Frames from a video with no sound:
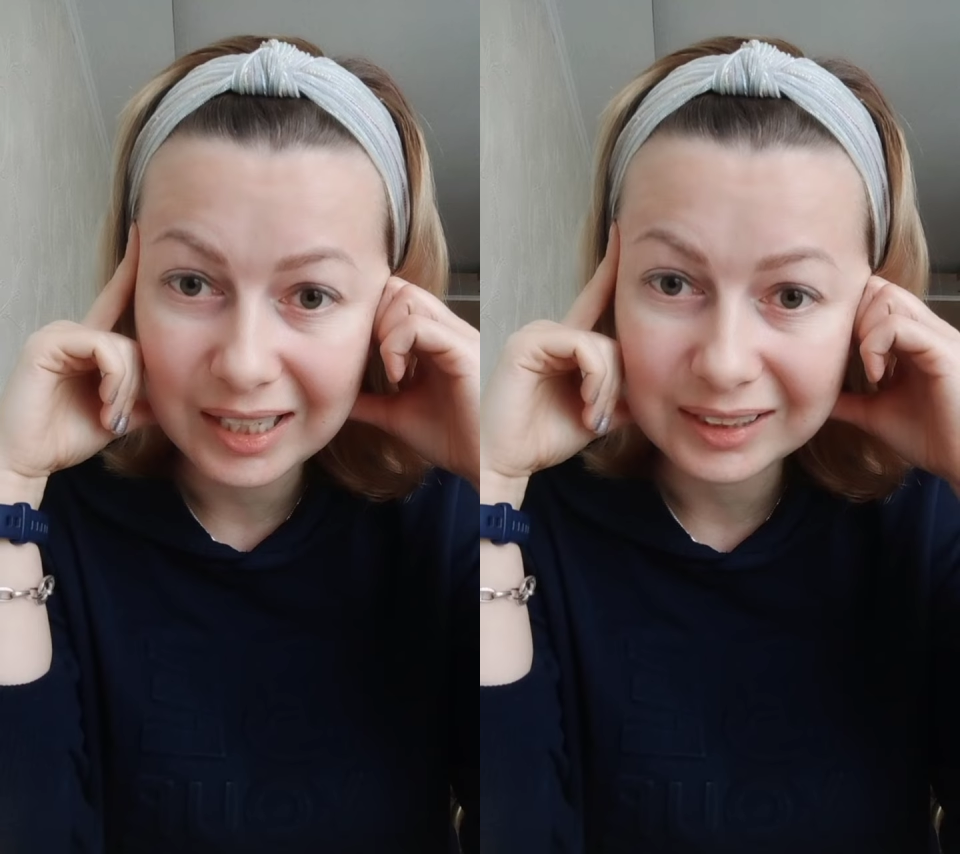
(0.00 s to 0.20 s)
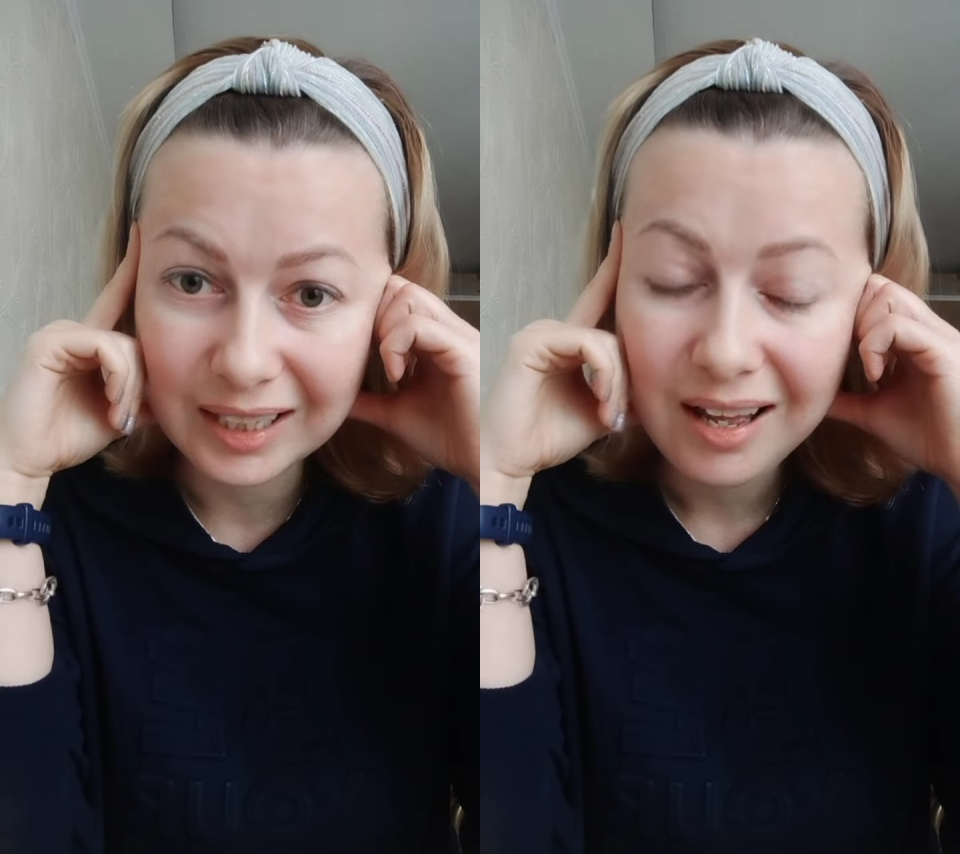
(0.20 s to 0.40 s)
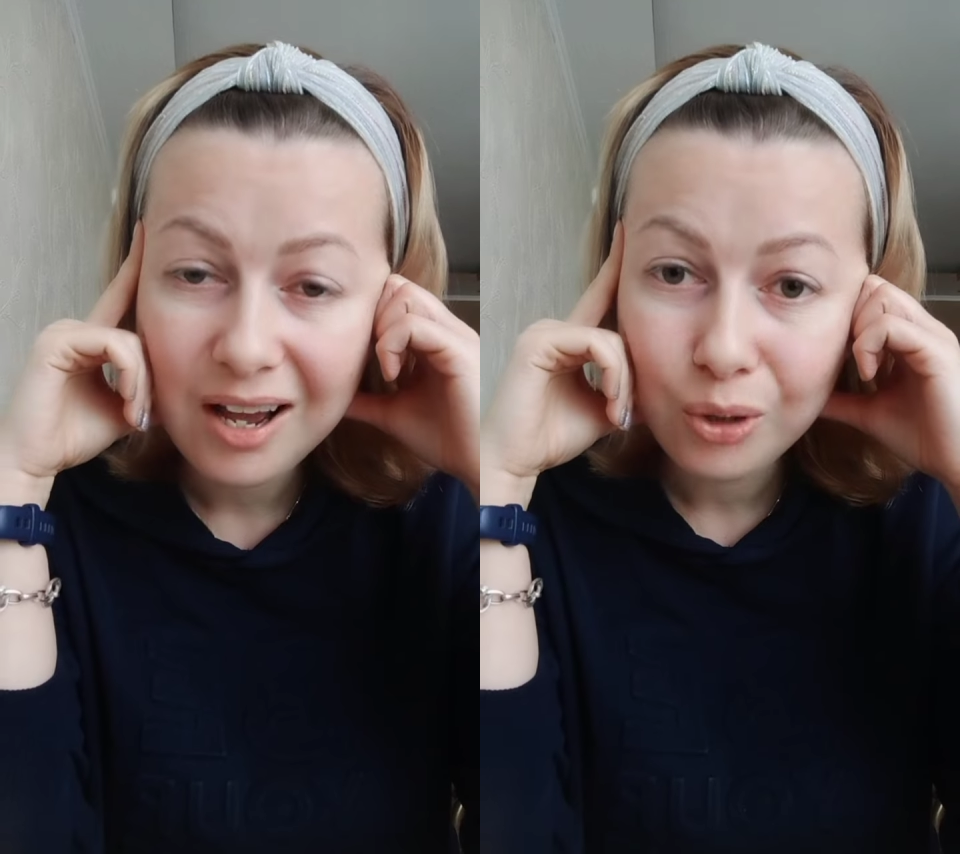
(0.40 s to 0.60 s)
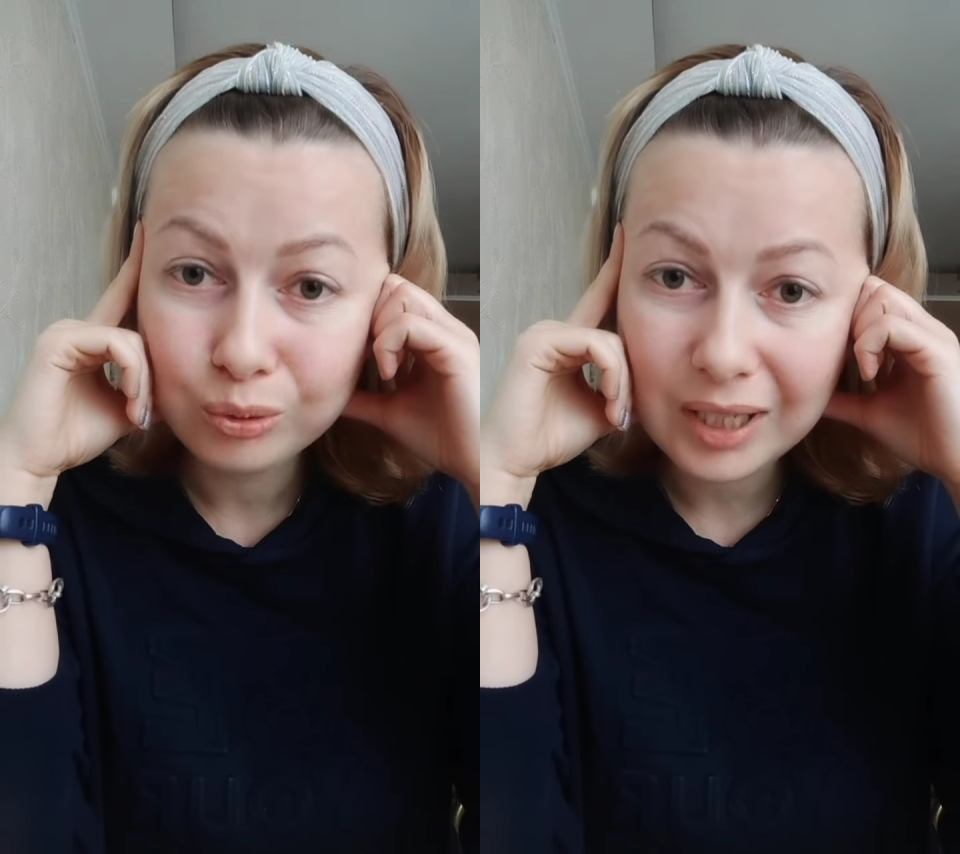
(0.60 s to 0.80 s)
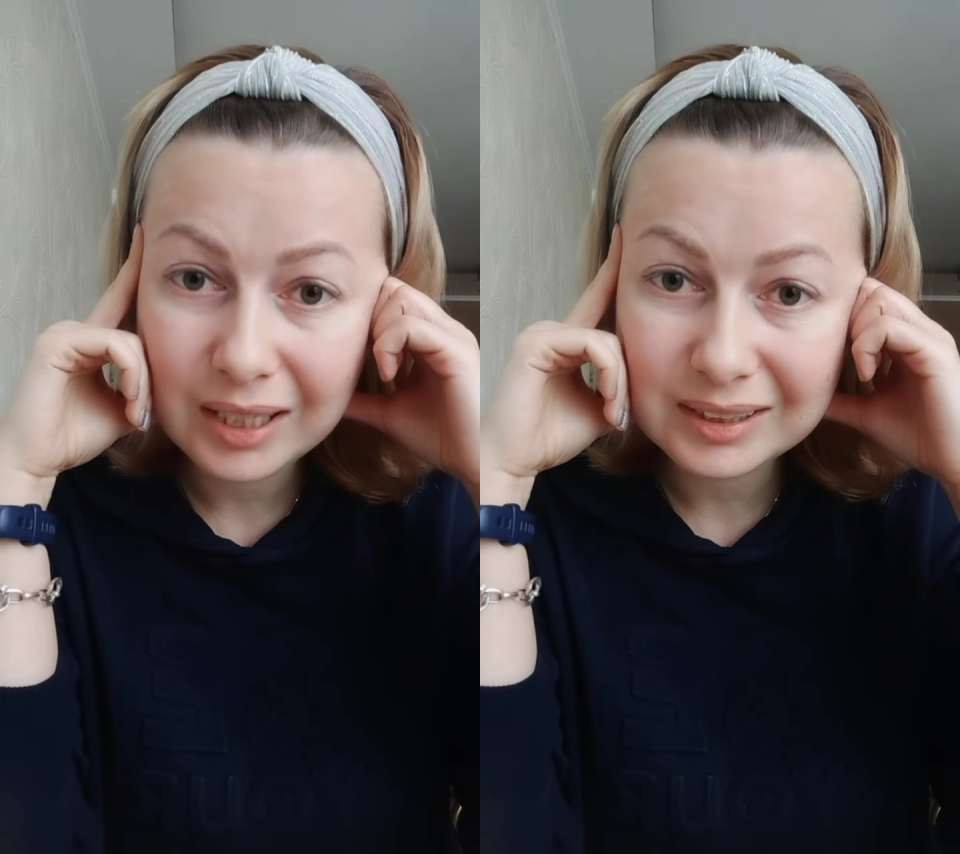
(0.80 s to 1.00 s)
да, у
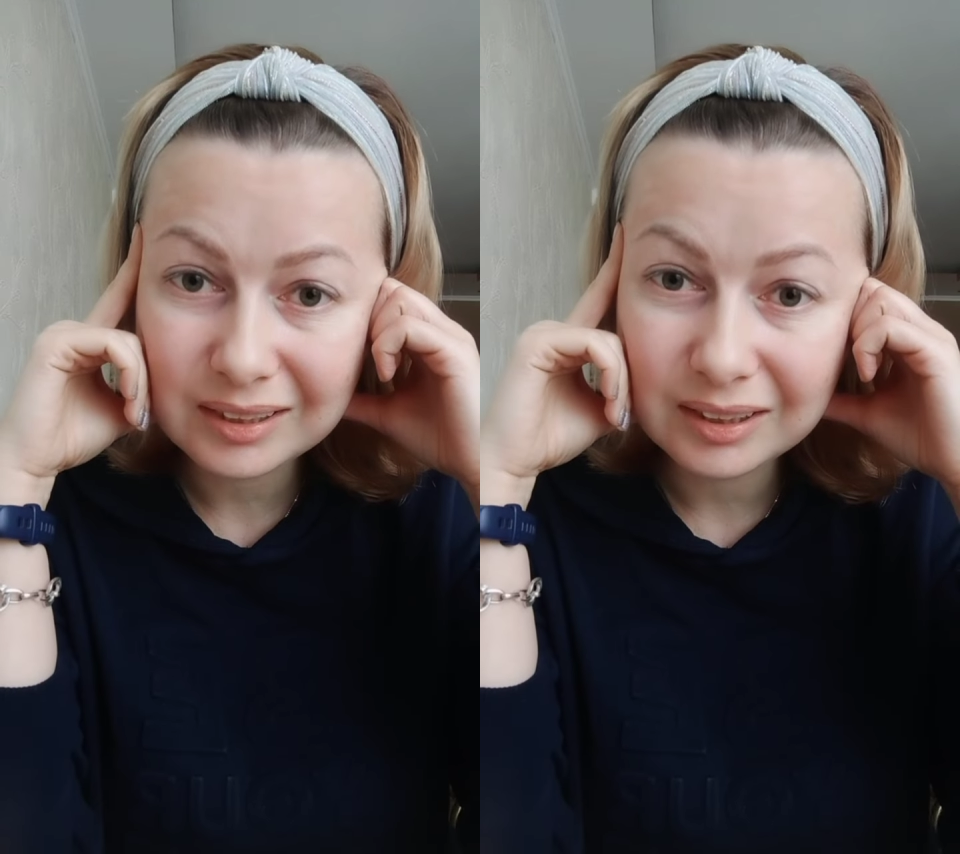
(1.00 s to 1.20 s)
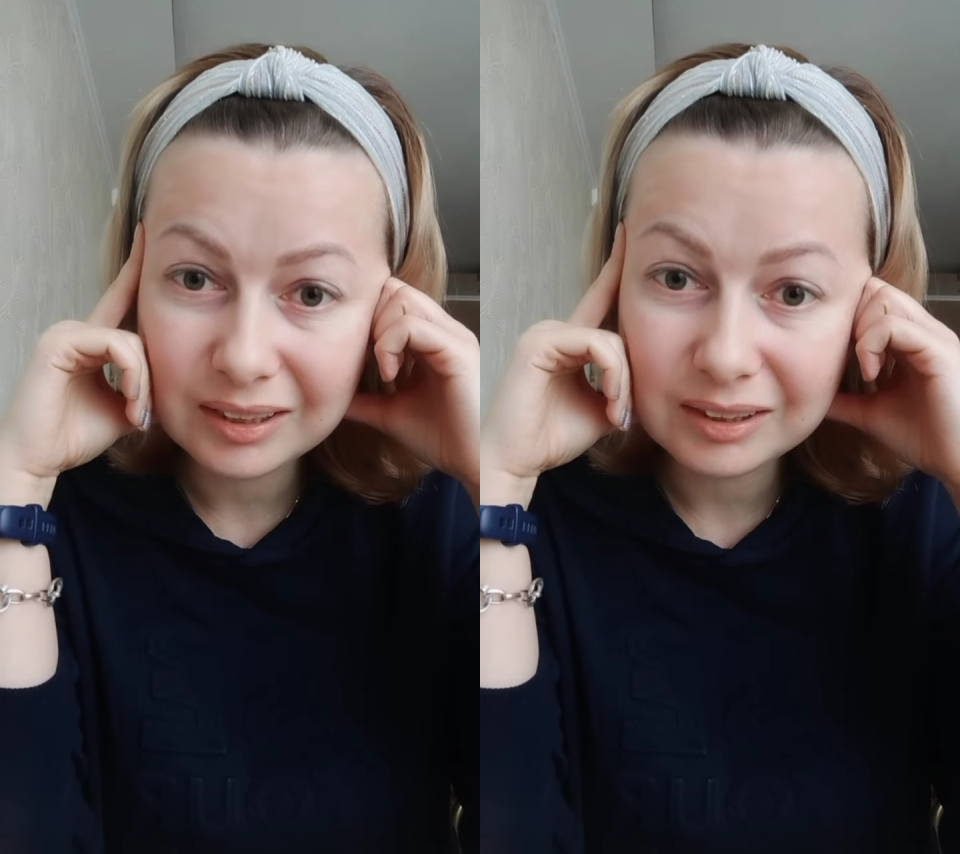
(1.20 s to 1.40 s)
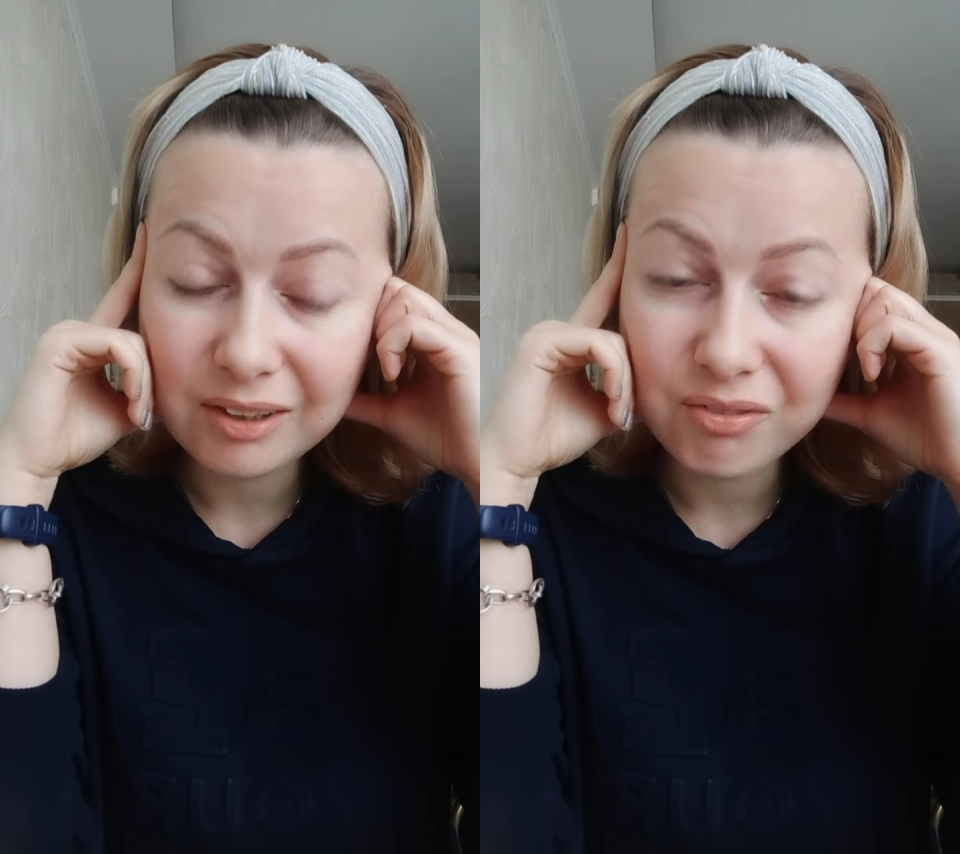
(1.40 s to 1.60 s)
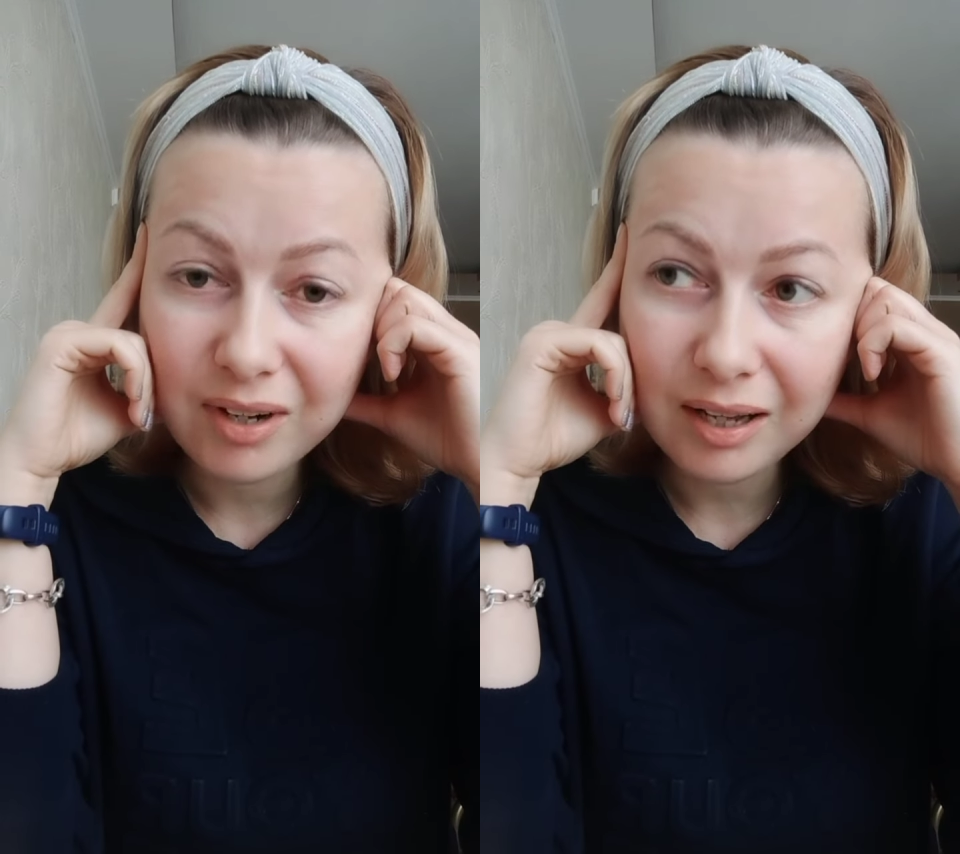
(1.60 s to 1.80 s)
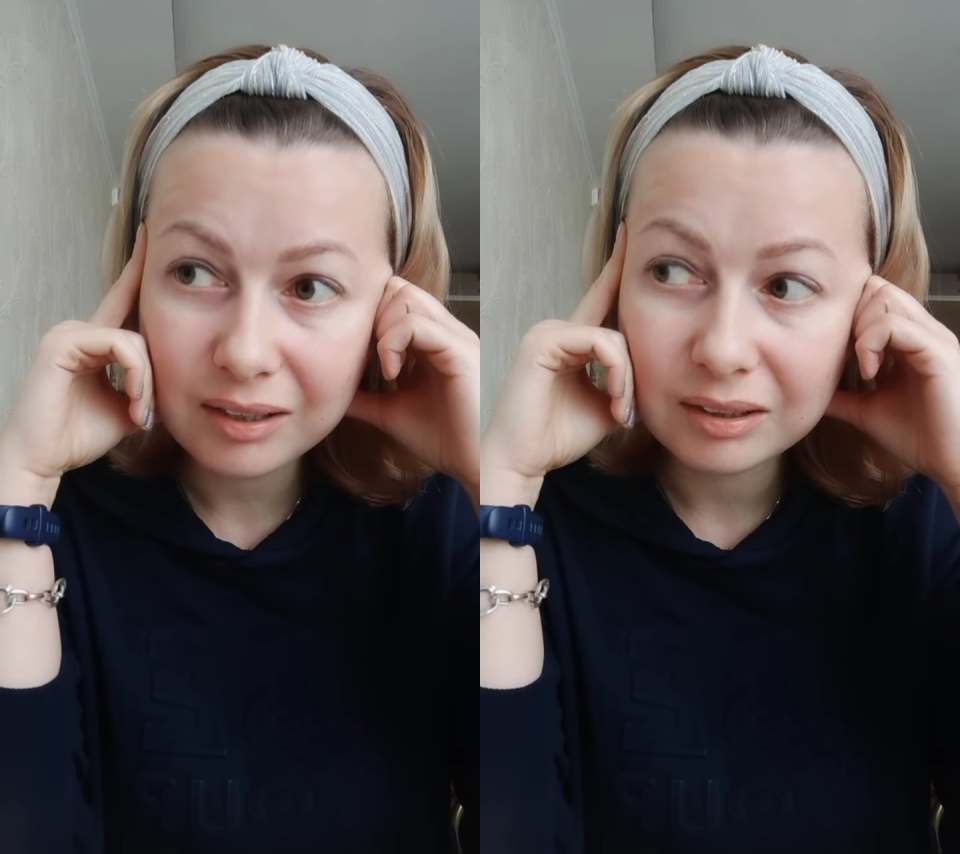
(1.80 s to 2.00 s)
нас э,
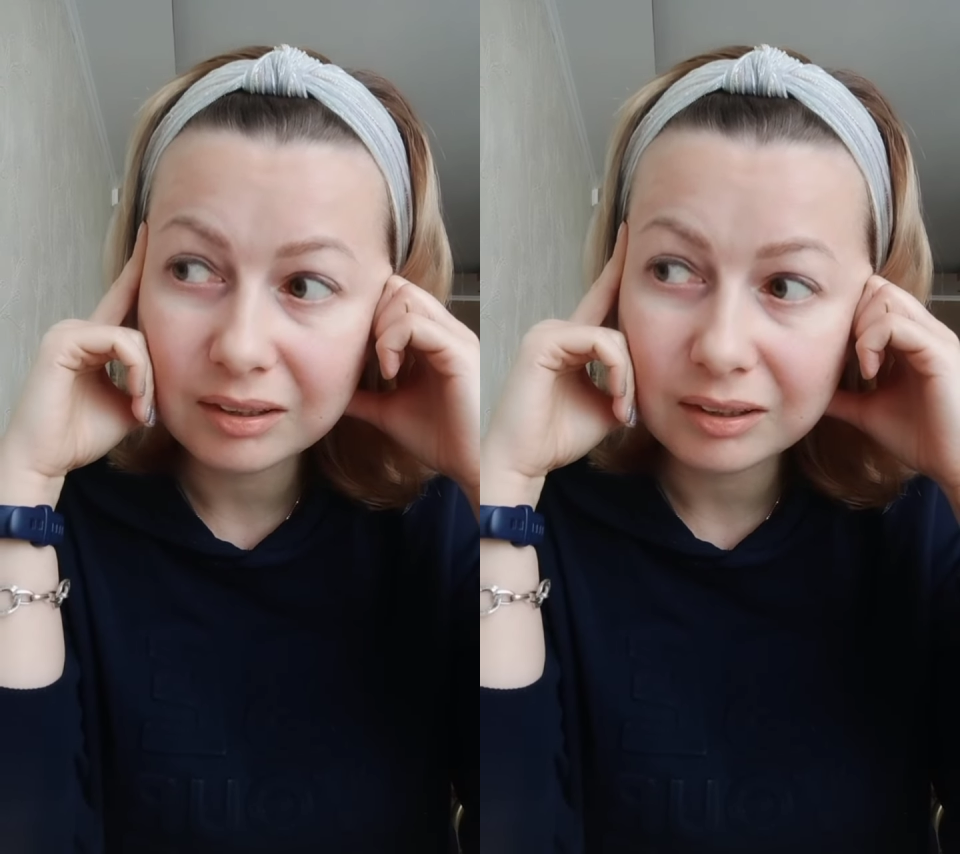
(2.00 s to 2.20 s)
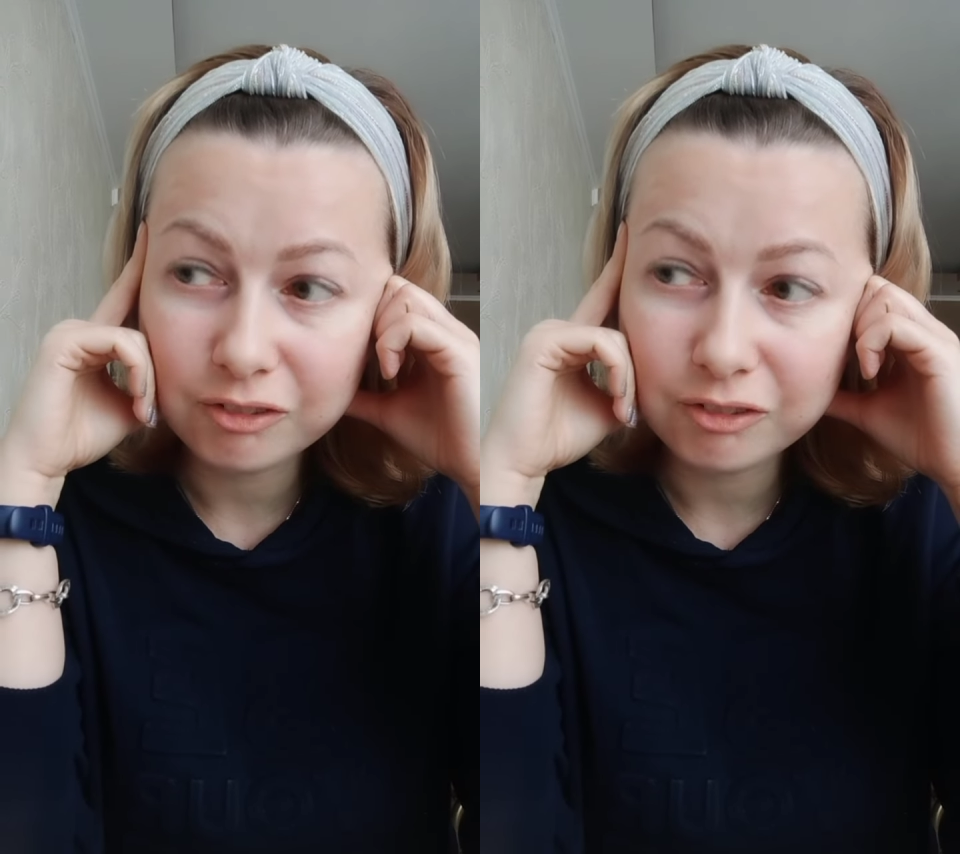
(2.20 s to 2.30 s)
товар э,